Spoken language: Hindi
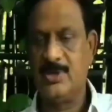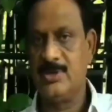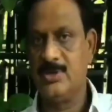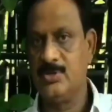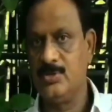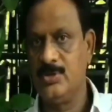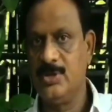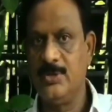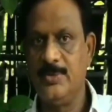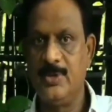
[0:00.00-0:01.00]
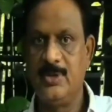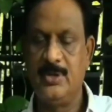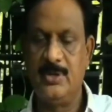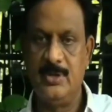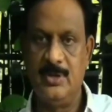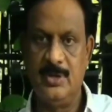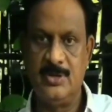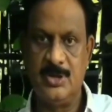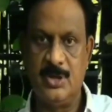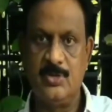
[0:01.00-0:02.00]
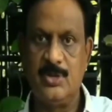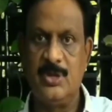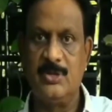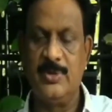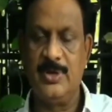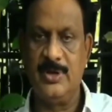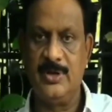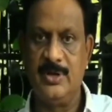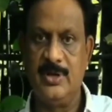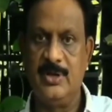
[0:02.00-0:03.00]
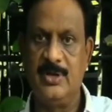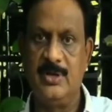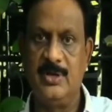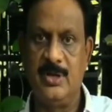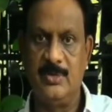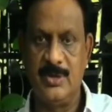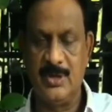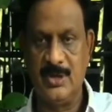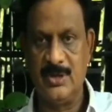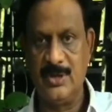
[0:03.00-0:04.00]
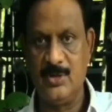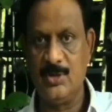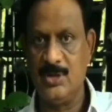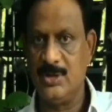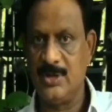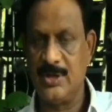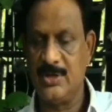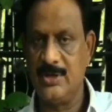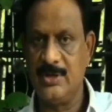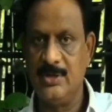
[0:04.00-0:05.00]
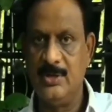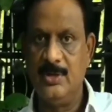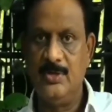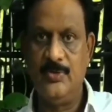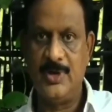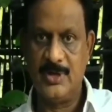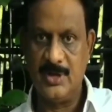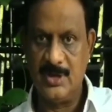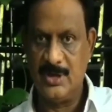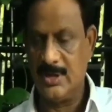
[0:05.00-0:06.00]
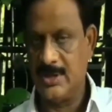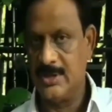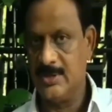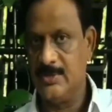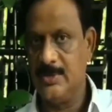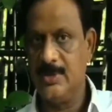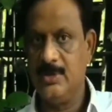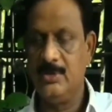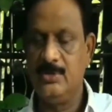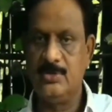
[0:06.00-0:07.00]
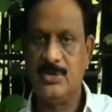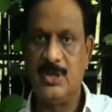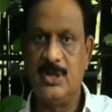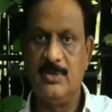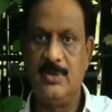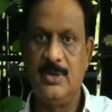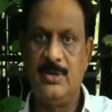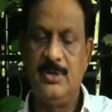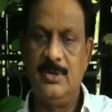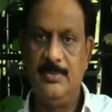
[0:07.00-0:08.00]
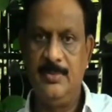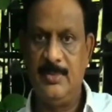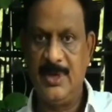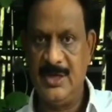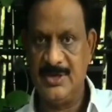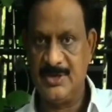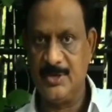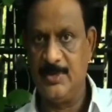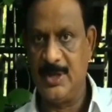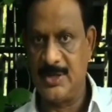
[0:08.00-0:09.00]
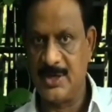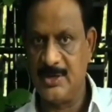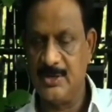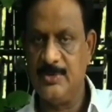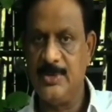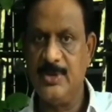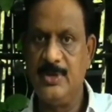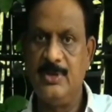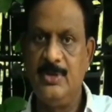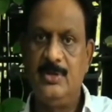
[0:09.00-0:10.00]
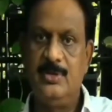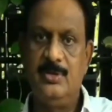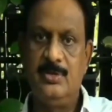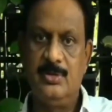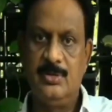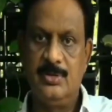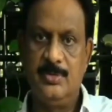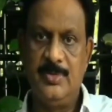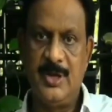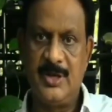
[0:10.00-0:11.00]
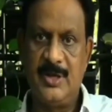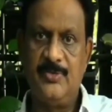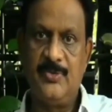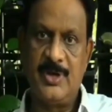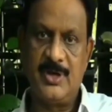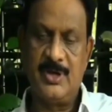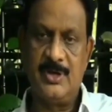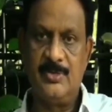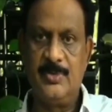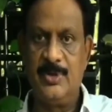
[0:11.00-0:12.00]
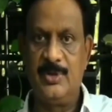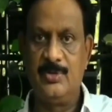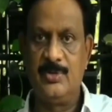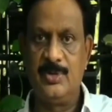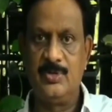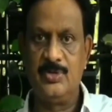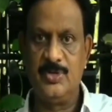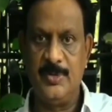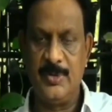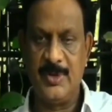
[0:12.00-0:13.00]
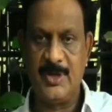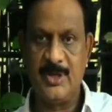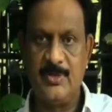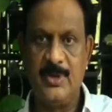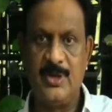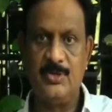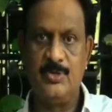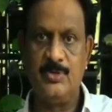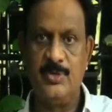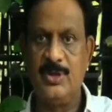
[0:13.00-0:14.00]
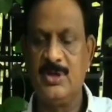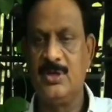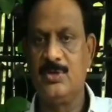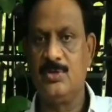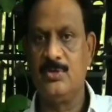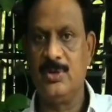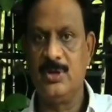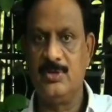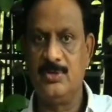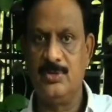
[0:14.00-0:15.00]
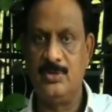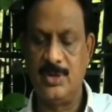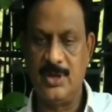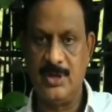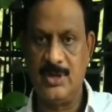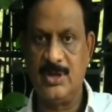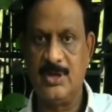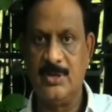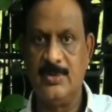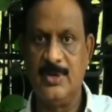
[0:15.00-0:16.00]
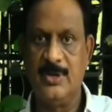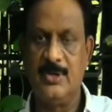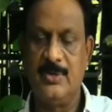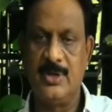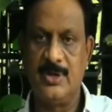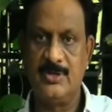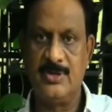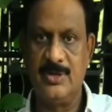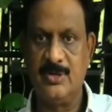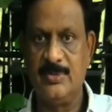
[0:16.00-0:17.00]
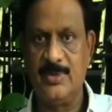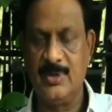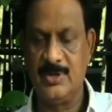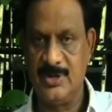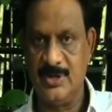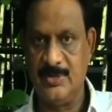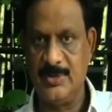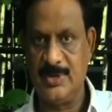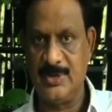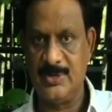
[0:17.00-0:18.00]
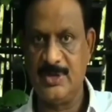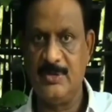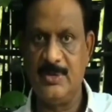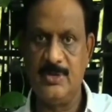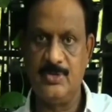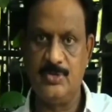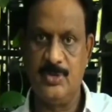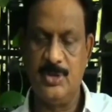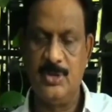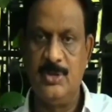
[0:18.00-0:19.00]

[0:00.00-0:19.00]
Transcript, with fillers: ऐसा ज़ू है जहाँ पर चारों कलर वेरिएंट है यानी कि नॉर्मल कलर येलो कलर टाइगर है वाइट कलर का टाइगर भी है उसके अलावा मेलेनिस्टिक ब्लैक टाइगर भी है और ब्लैक एंड वाइट टाइगर भी है तो ये जो जिब्रा मार्किंग वाला जो यूनिक कलर कोड वाला जो टाइगर का कब है ये वाकई सेंटर सेंटर ऑफ अट्रैक्शन है हमारे जू का